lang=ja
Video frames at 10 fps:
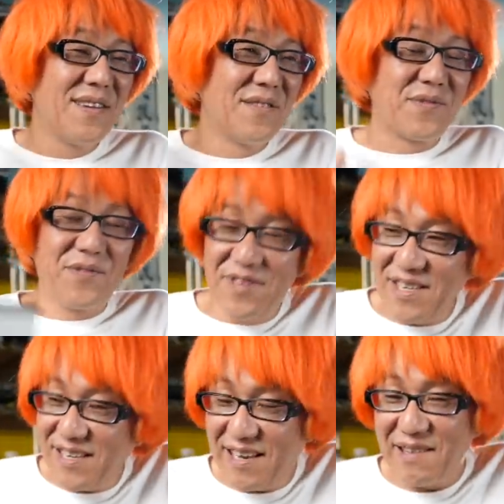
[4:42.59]
福
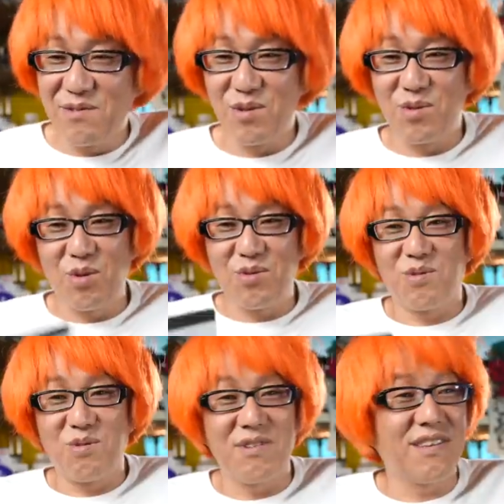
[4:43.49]
井県と鳥
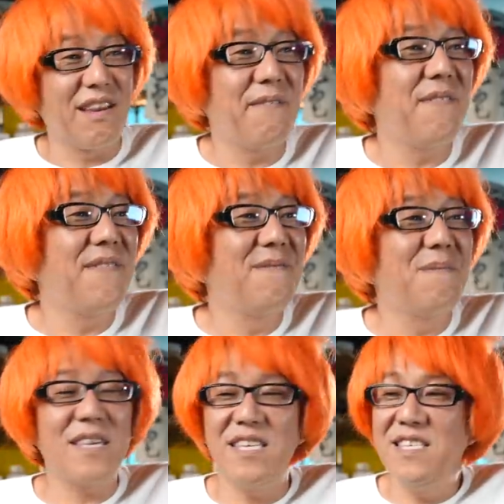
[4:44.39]
取県、
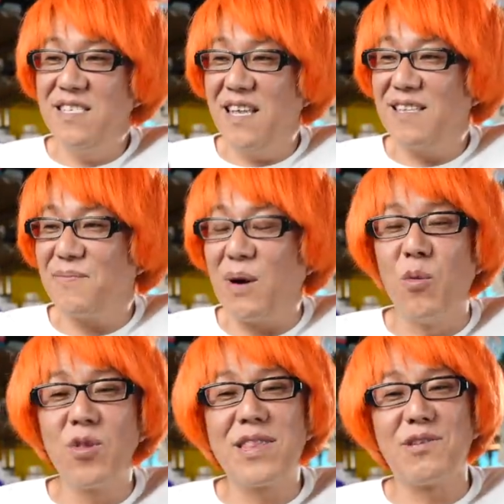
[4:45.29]
まあ、因縁って、まあ、
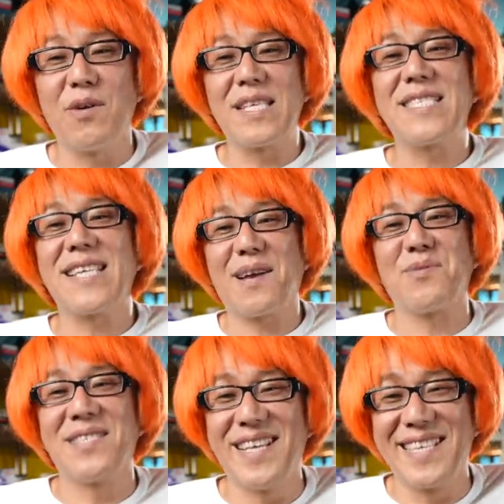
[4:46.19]
思ってるのは私だけかも
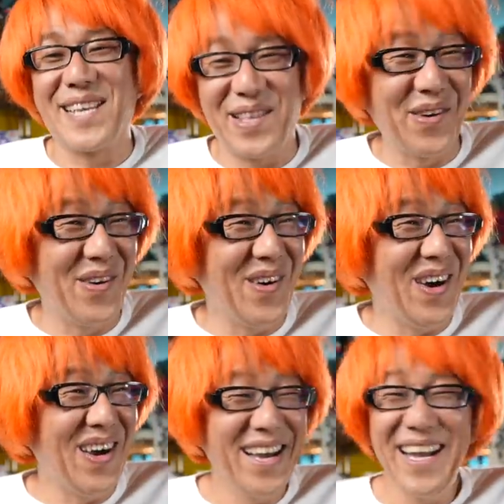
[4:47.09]
しれないですけど
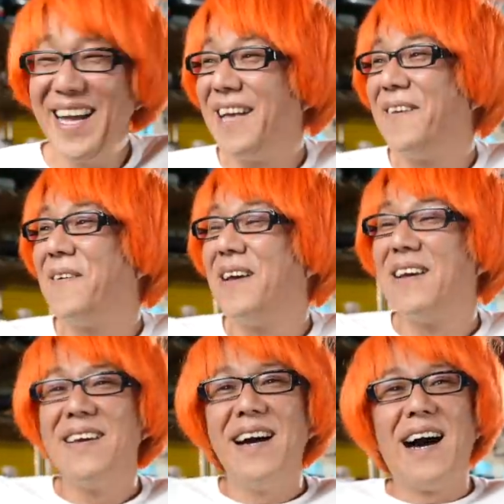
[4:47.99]
あ
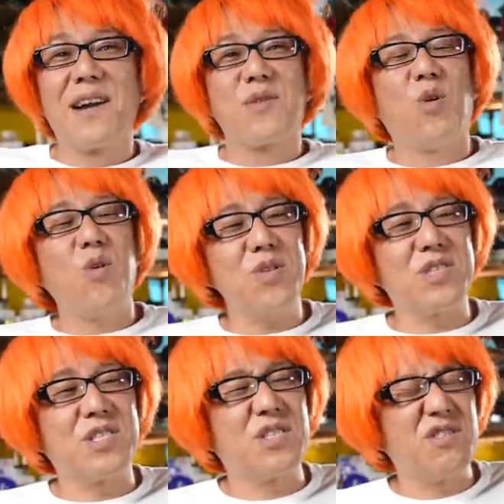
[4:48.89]
のここ
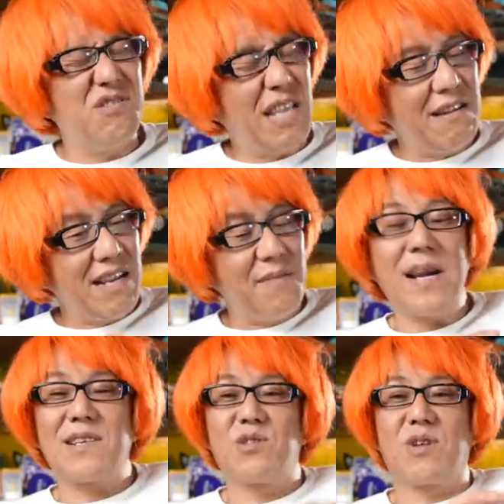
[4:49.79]
じゅうねんぐらい
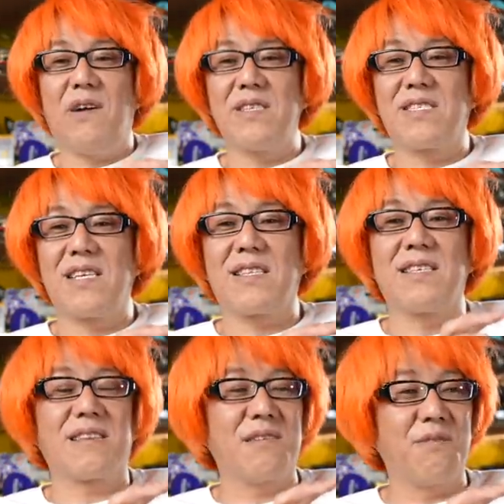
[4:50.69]
前からちょっと変わっちゃった
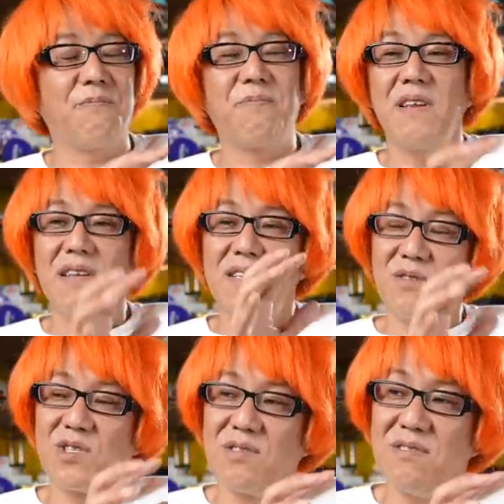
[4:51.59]
んですけど、その